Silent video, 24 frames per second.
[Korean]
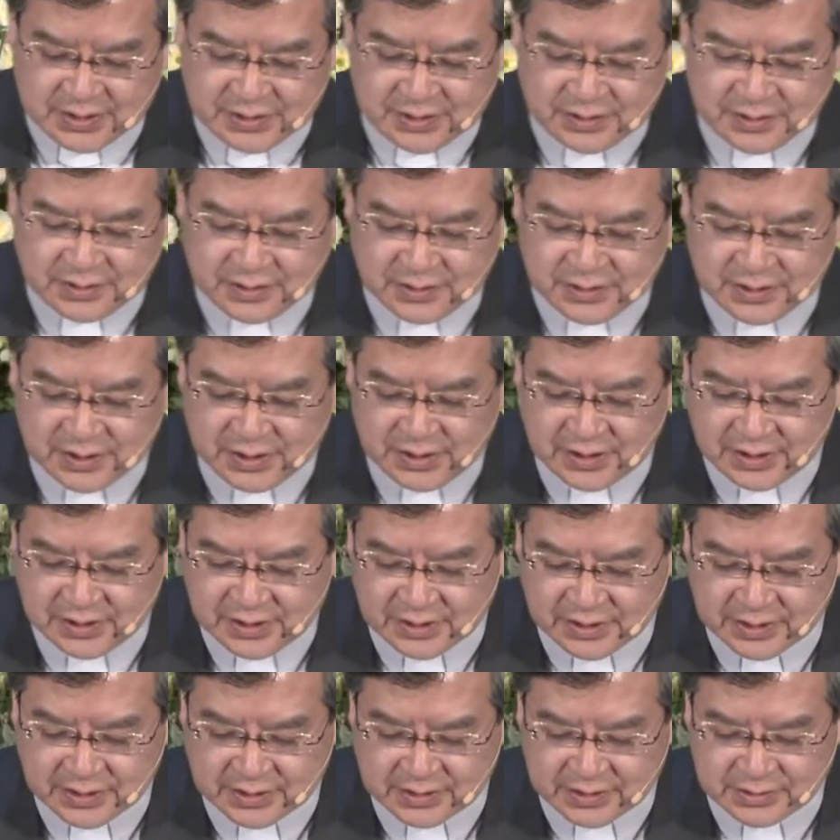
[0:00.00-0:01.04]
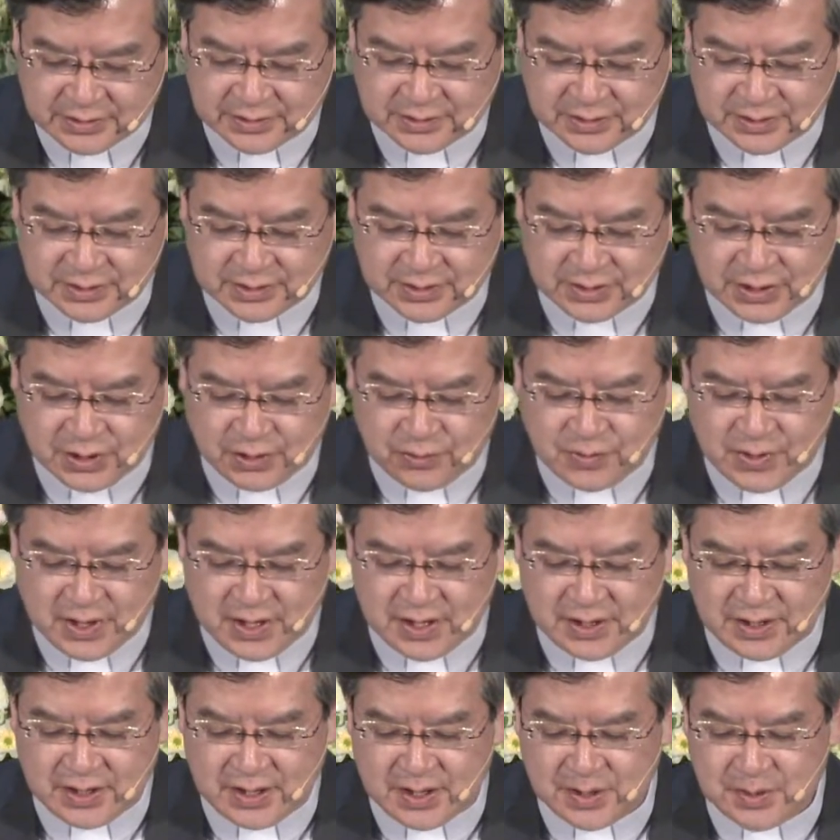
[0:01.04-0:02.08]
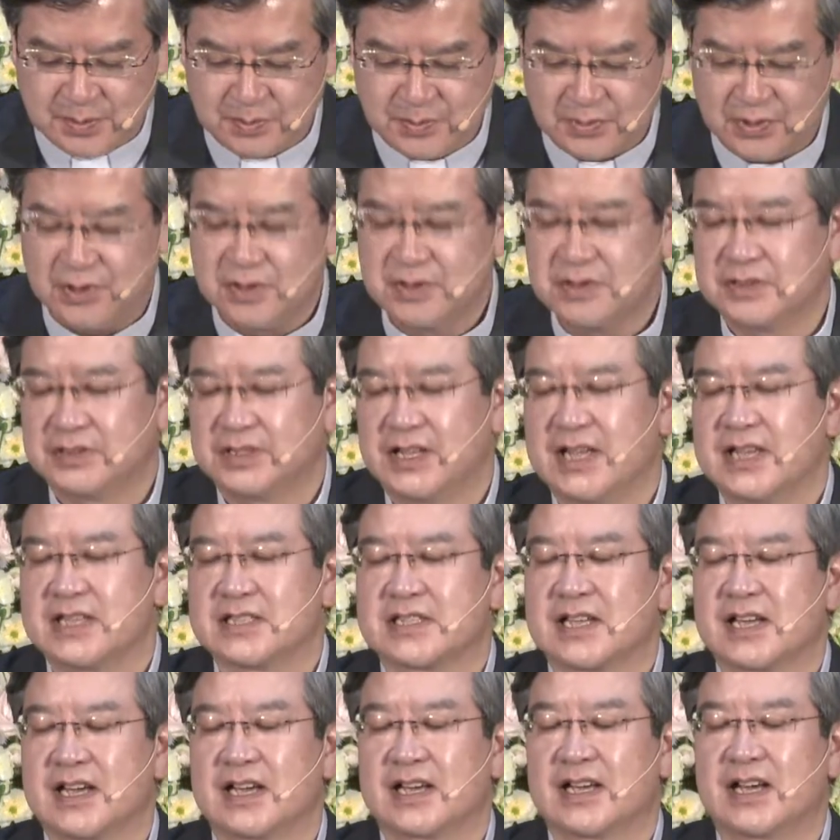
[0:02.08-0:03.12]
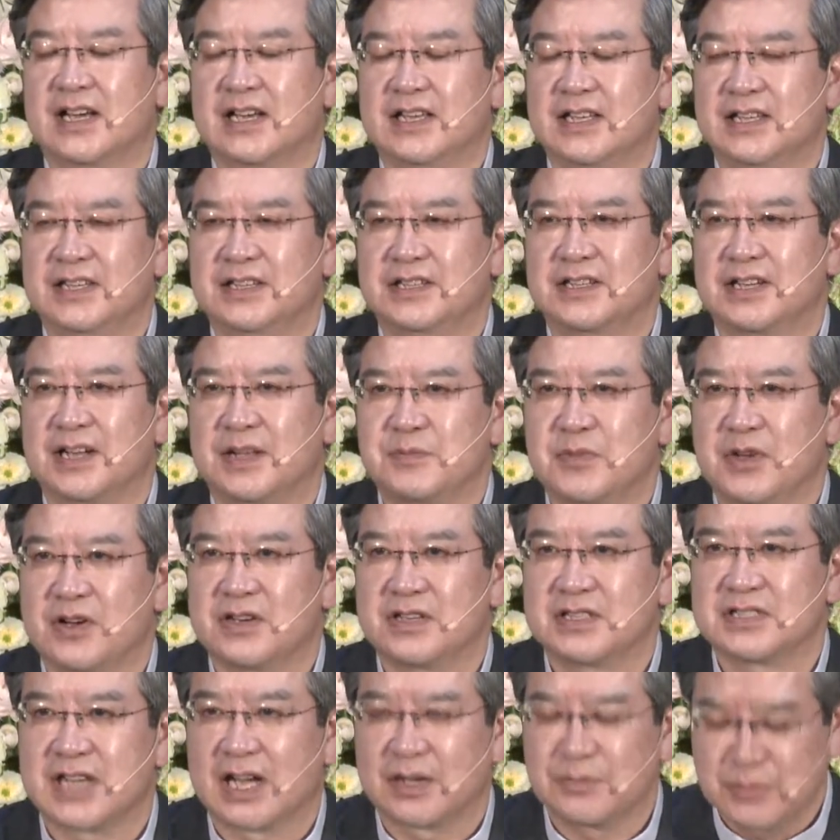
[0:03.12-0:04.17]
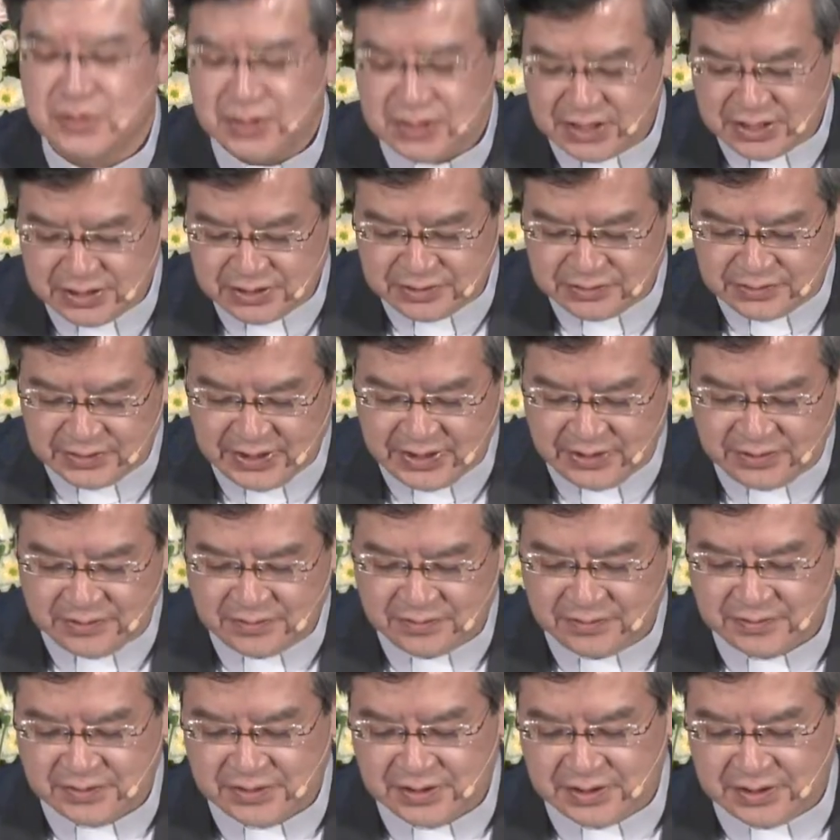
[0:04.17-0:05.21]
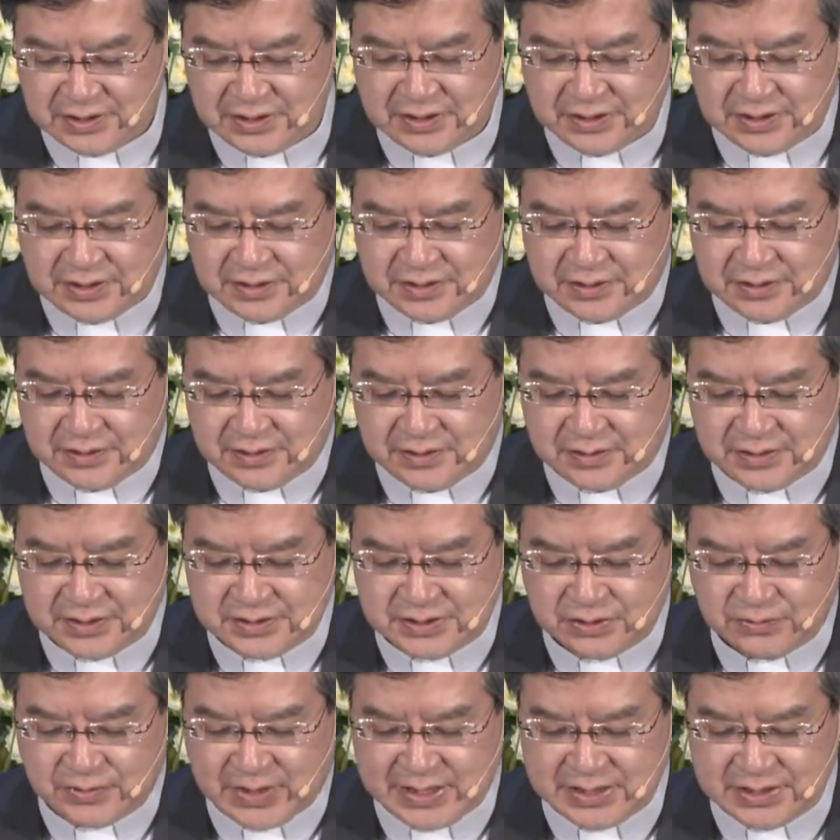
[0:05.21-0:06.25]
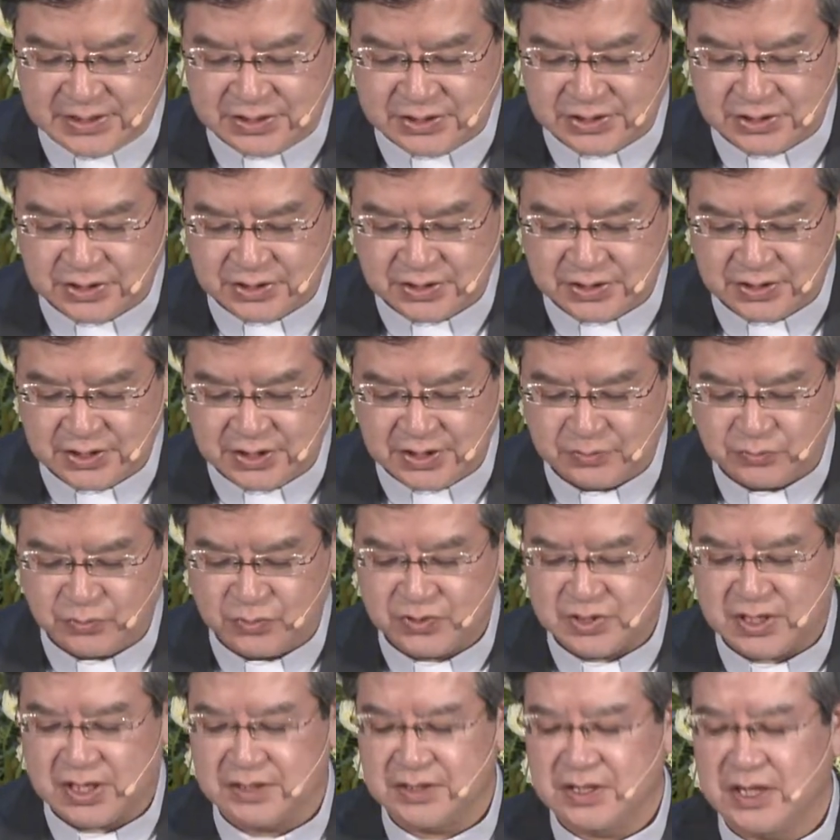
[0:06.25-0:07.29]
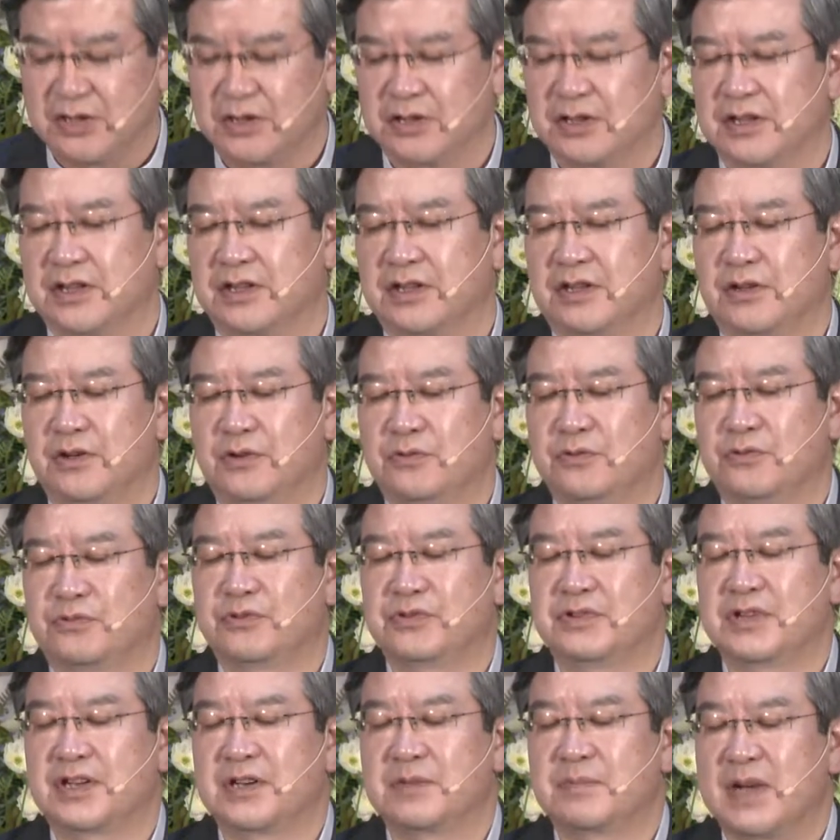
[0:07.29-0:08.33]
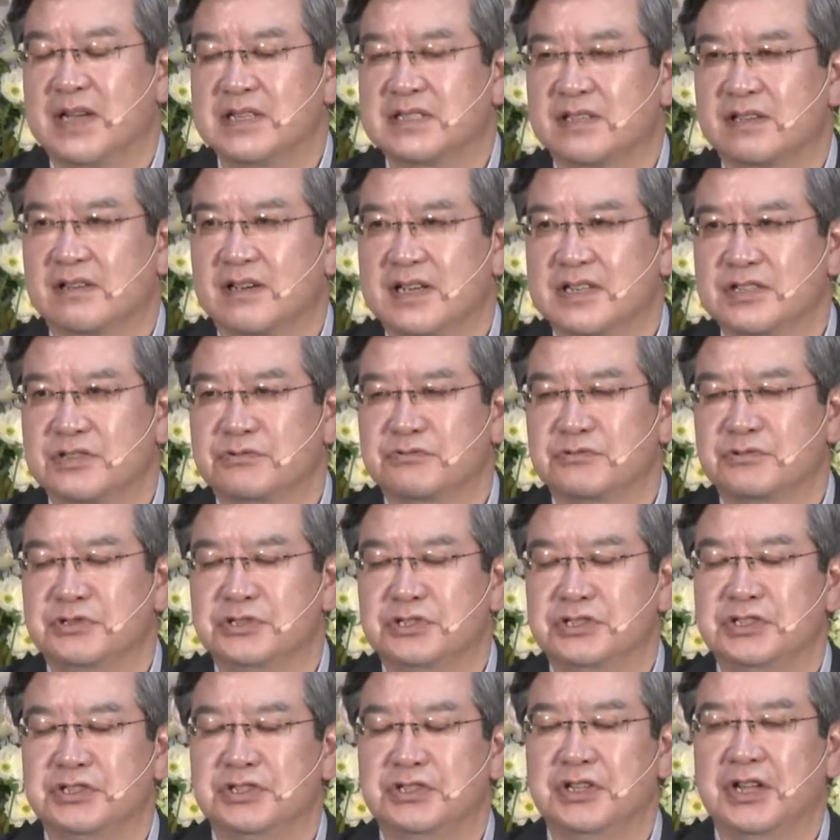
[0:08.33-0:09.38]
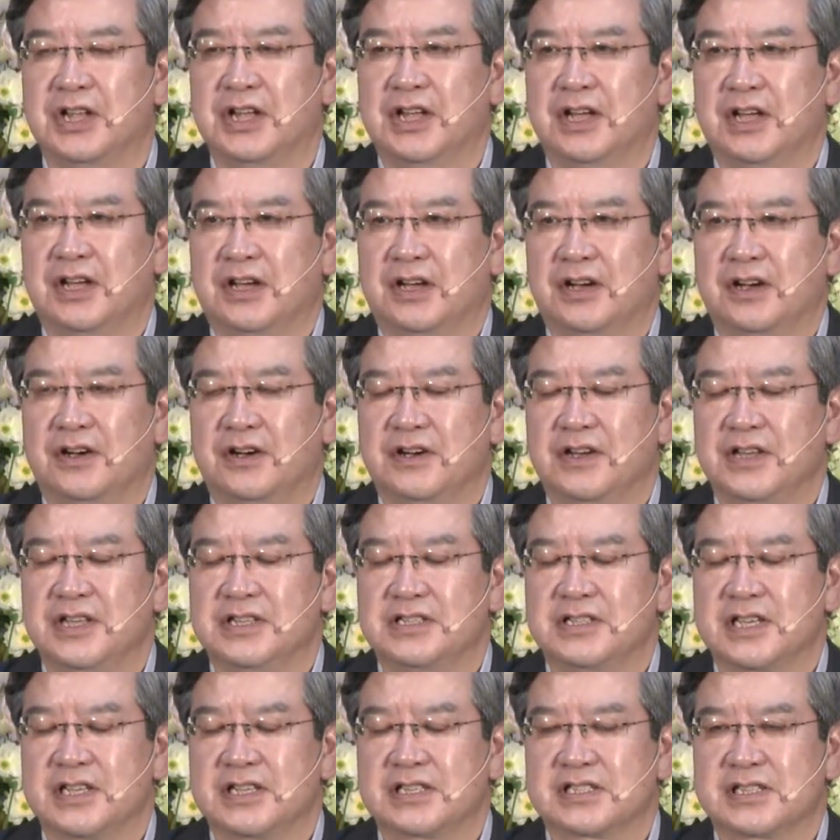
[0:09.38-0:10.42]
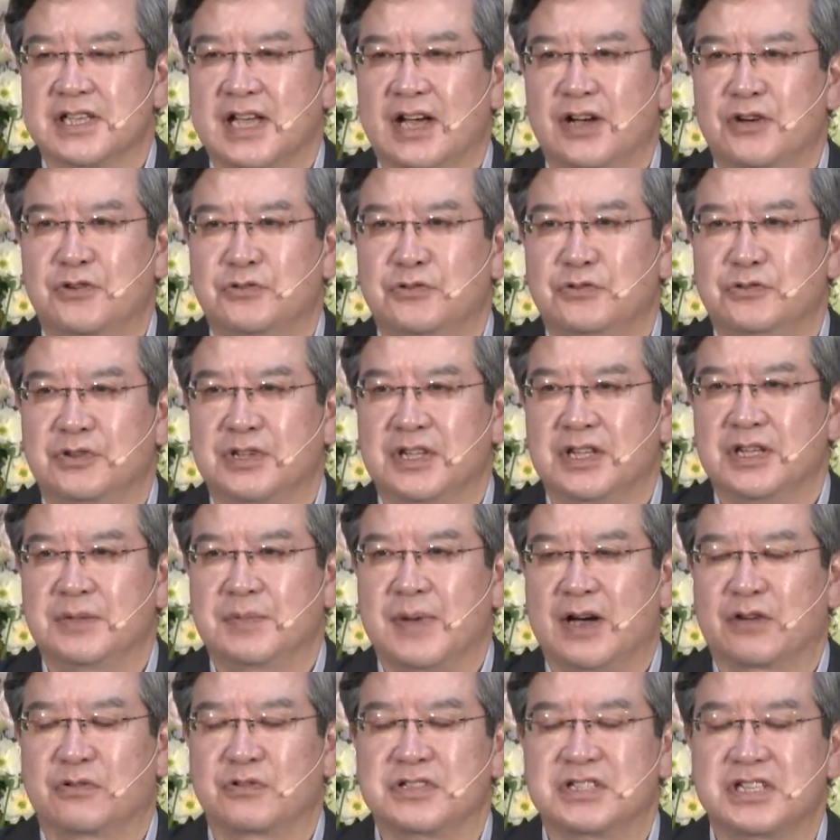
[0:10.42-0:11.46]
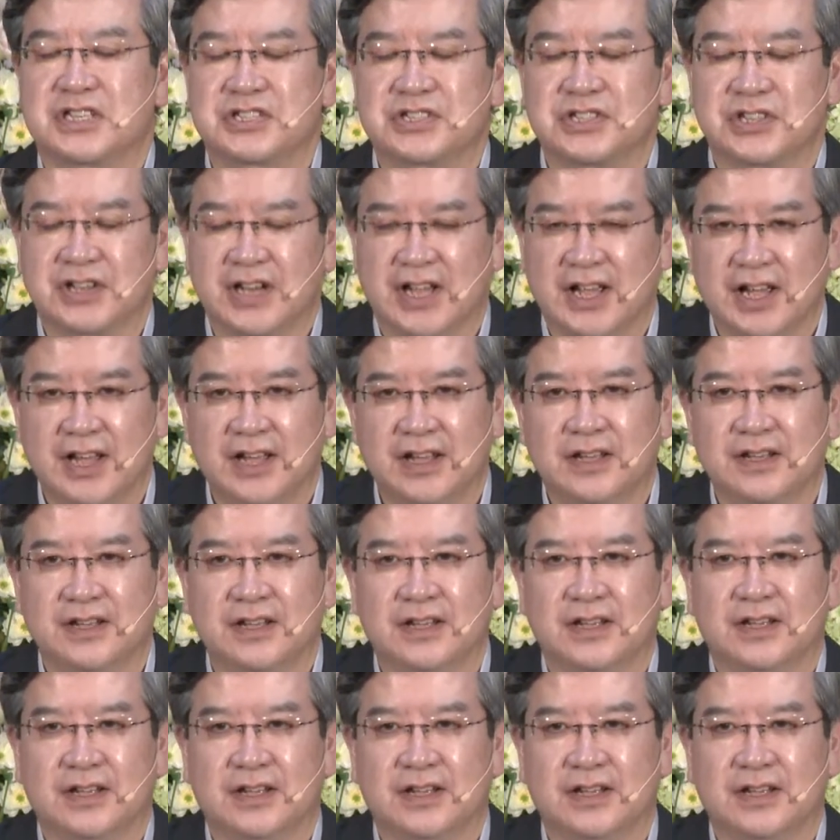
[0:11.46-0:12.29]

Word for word: 어, 이그 영화의 명대사가 있는 한 명장면이 있는데요. 어, 이제 완전히 무장된 영국 군대를 맞아가지고는 어, 이제 싸우기 바로 직전에